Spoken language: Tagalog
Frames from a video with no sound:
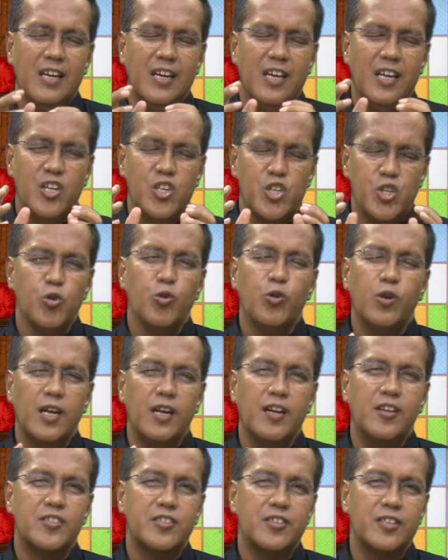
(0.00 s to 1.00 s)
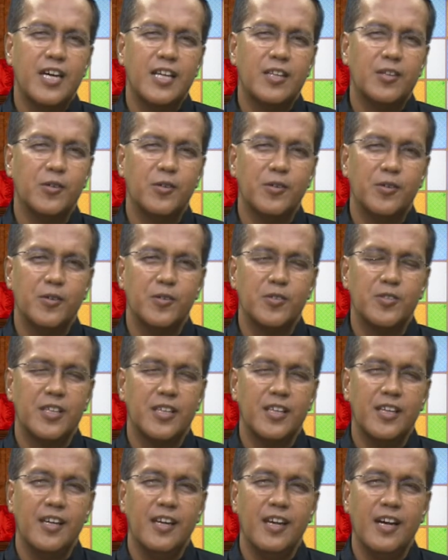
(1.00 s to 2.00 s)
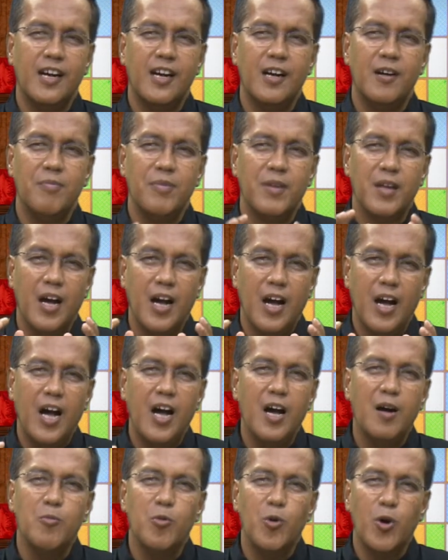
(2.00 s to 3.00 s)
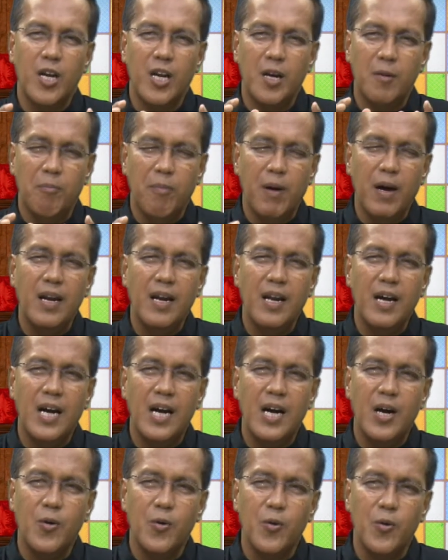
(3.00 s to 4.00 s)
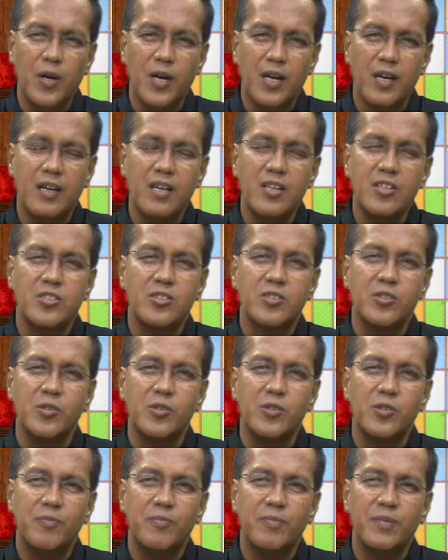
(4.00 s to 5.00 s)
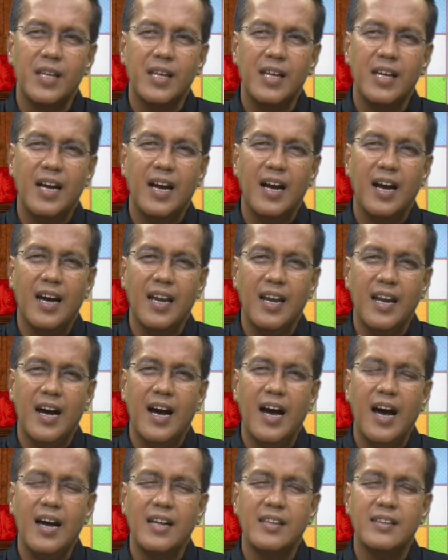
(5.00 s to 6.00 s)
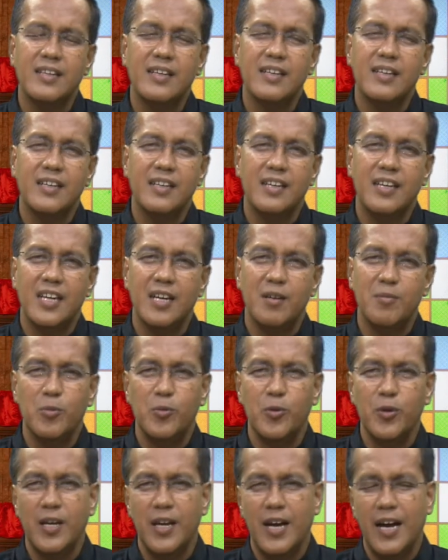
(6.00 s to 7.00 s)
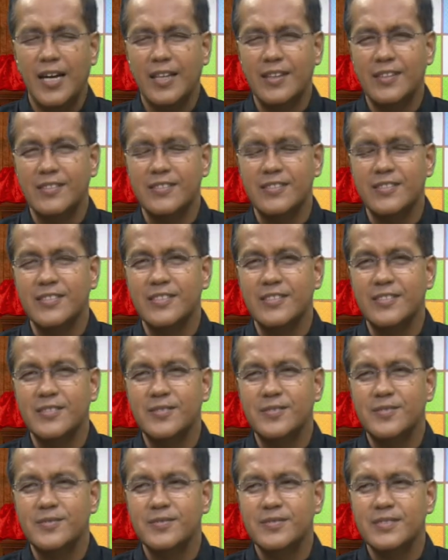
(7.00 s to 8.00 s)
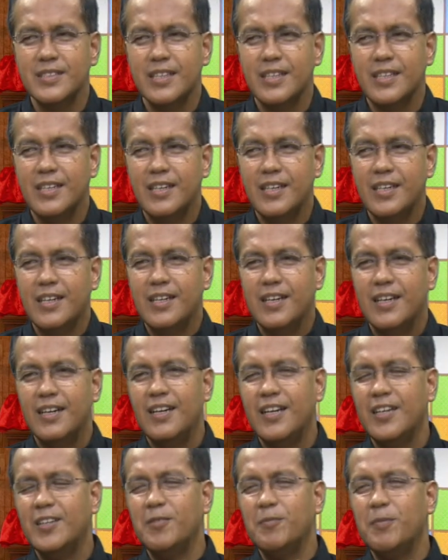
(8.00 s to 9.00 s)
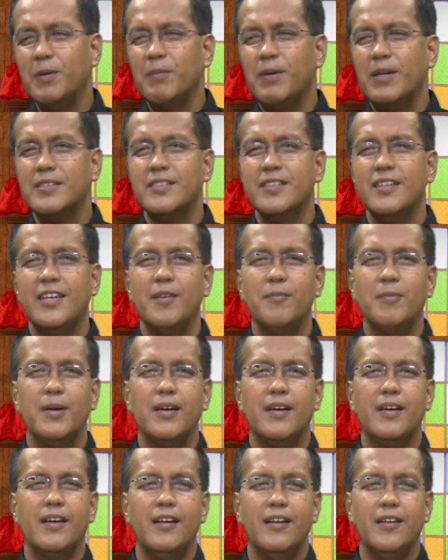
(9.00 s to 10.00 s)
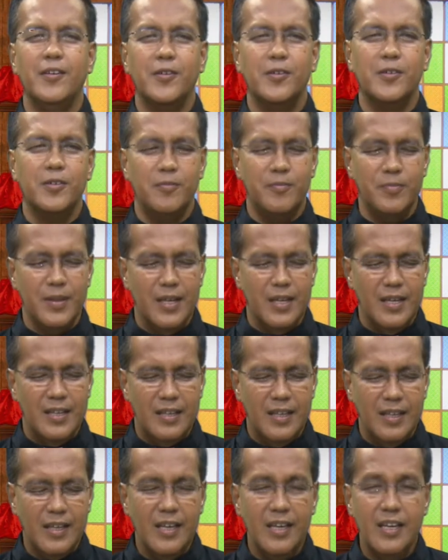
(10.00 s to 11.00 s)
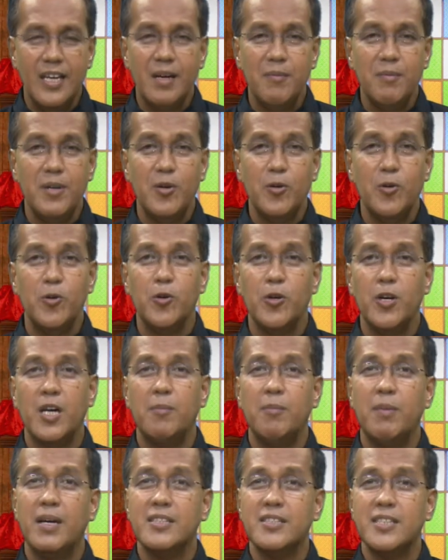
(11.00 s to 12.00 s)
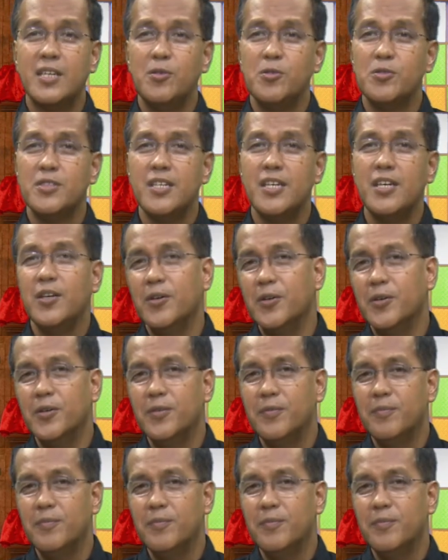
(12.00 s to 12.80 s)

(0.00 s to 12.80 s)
insurance naton ko siniya amo ang nabanhaw ka Kristo nga nahatag yung kinabuhi aton. Anatan pagbasa yan ng Ebanghelyo, naghinabi unonghan mga Sadusiyo.